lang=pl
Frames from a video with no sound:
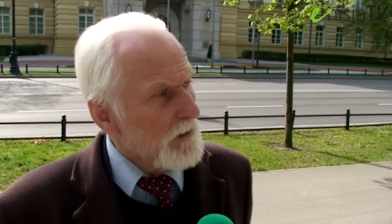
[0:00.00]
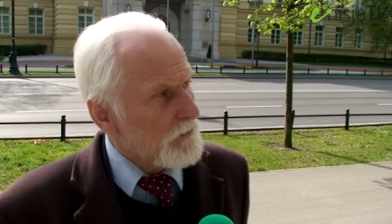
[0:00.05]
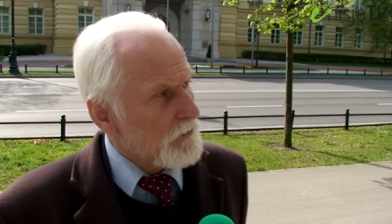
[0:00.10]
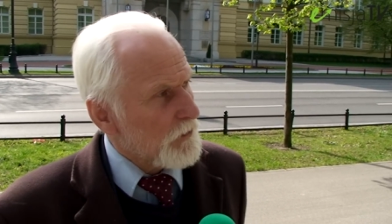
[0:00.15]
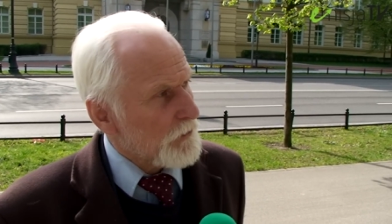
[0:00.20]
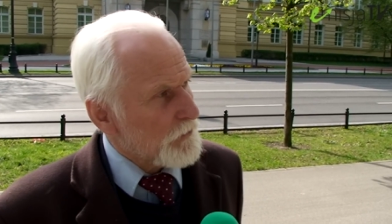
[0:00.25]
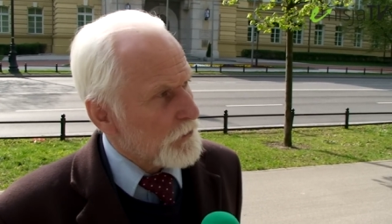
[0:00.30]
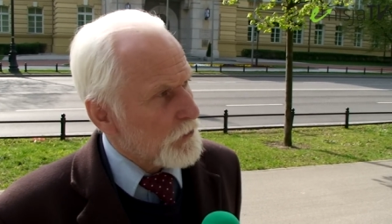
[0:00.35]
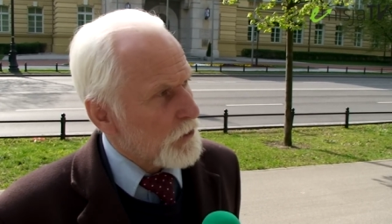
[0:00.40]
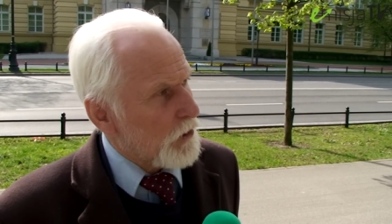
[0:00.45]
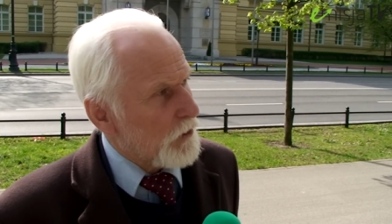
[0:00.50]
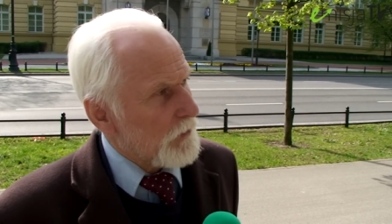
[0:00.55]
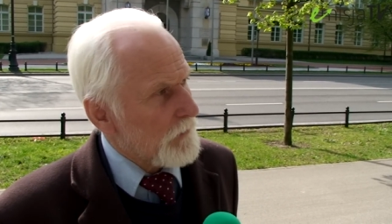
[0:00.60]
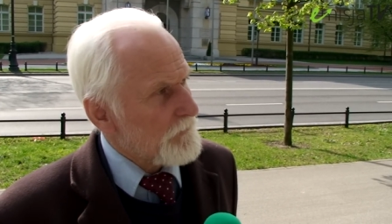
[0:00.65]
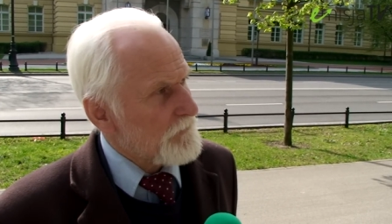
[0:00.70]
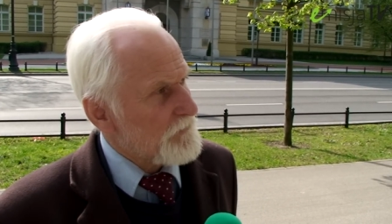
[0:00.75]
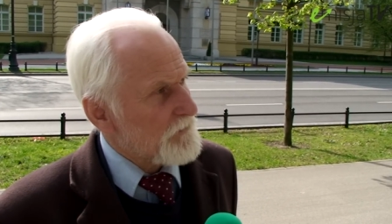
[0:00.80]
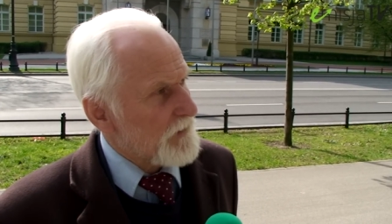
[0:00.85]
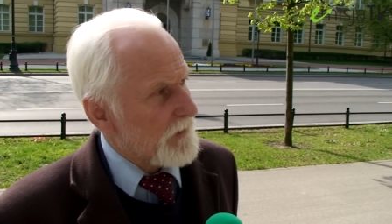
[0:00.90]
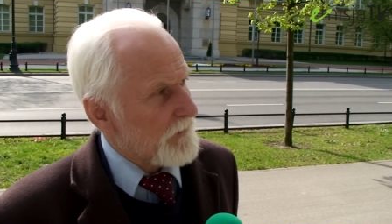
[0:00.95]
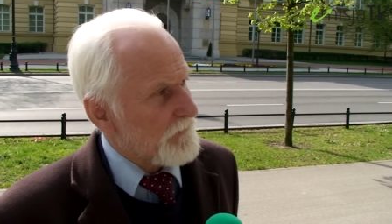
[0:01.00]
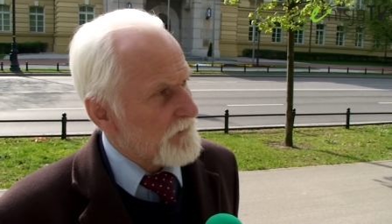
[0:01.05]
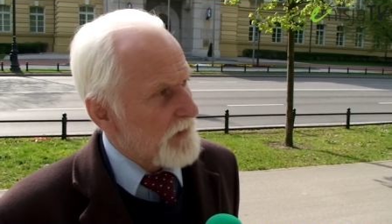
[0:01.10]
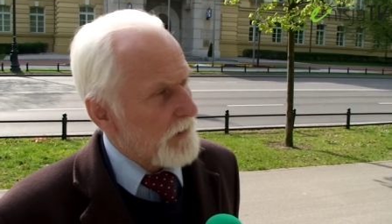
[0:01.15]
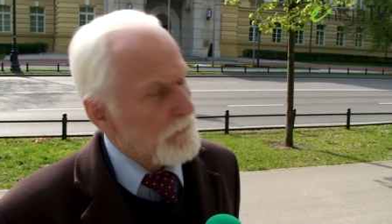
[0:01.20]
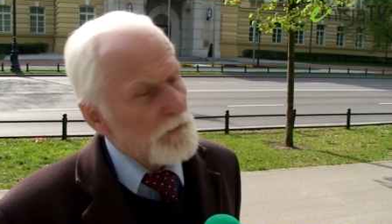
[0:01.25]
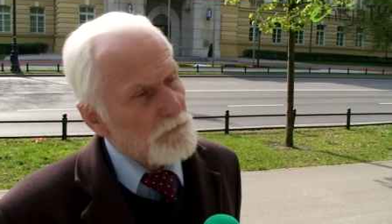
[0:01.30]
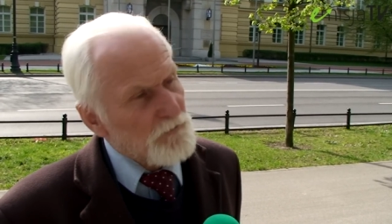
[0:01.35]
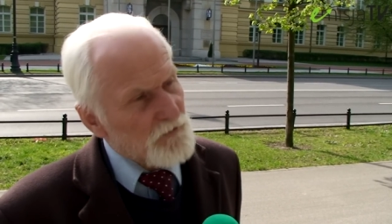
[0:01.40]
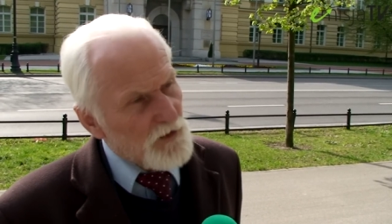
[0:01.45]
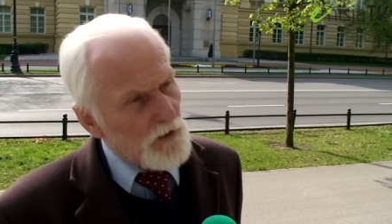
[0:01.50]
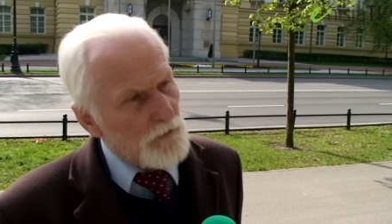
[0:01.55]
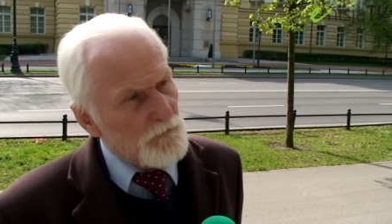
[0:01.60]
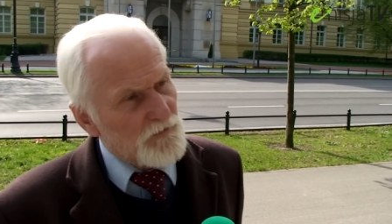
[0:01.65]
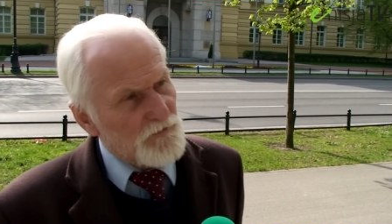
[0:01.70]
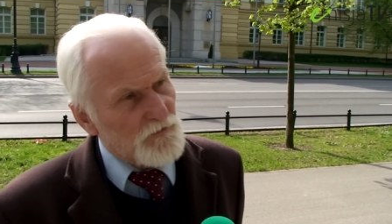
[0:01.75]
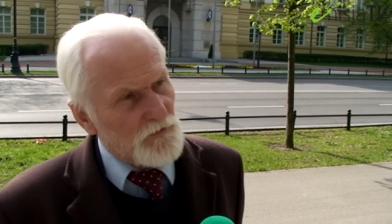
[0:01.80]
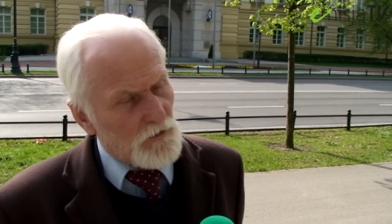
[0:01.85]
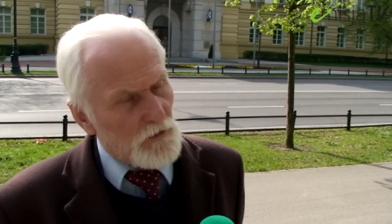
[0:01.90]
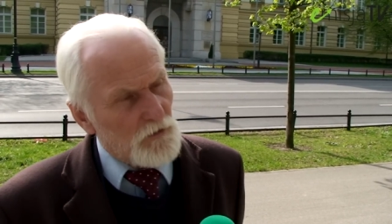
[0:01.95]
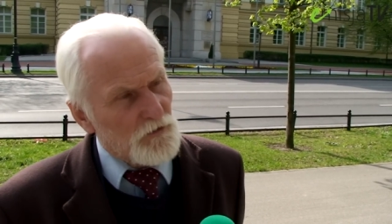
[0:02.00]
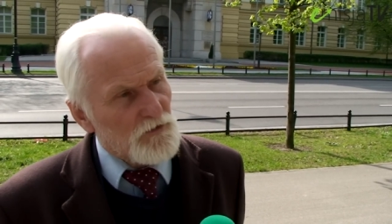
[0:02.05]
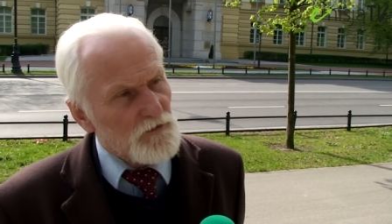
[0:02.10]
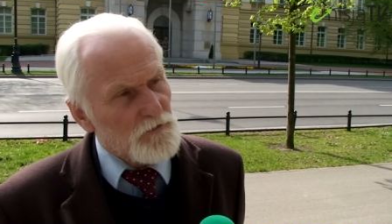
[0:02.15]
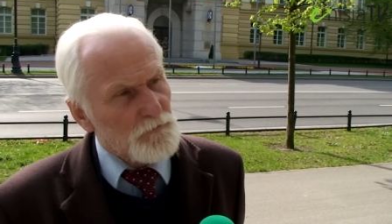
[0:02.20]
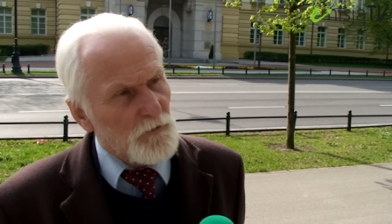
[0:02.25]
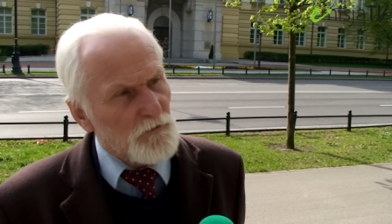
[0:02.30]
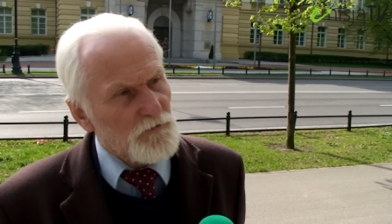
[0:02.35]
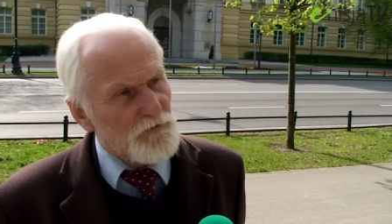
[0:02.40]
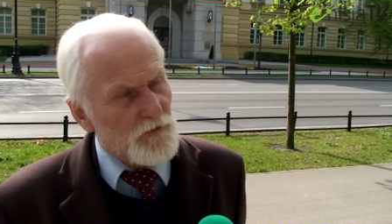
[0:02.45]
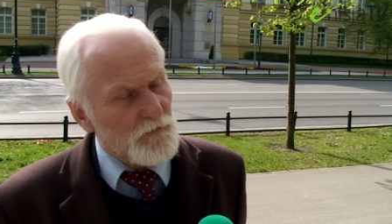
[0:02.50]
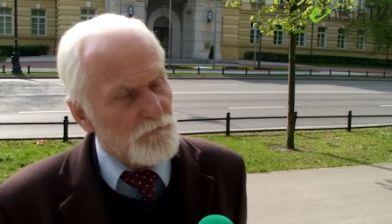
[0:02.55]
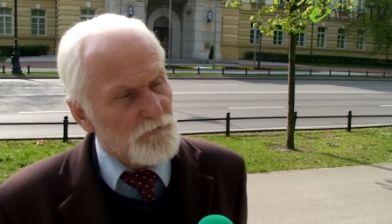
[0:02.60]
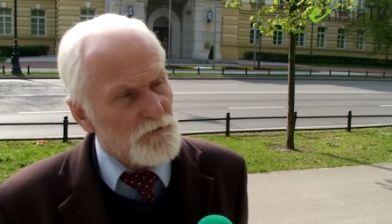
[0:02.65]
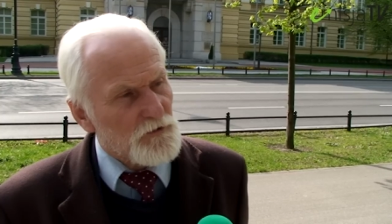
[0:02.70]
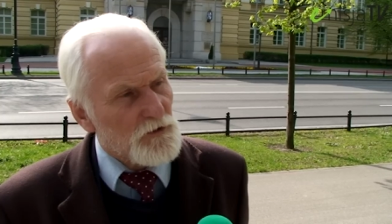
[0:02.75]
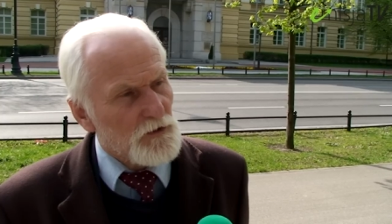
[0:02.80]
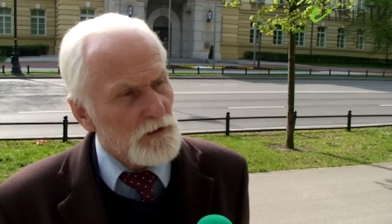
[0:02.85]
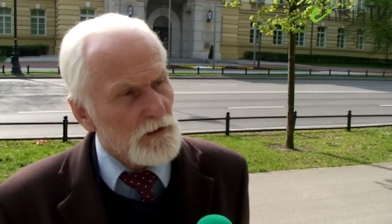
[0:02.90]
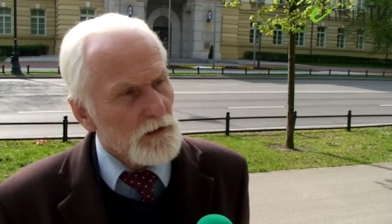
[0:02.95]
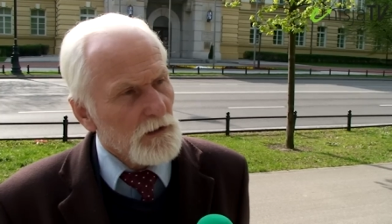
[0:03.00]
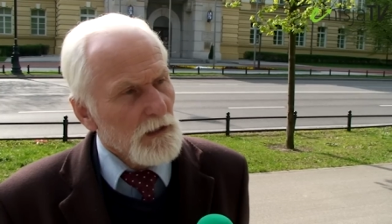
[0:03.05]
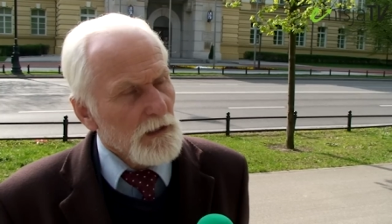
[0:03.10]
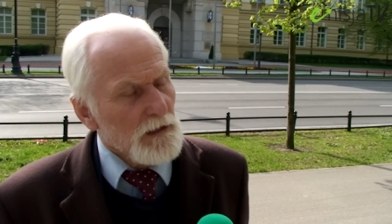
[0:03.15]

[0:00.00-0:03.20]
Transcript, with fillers: to to, że cały przemysł rolno-spożywczy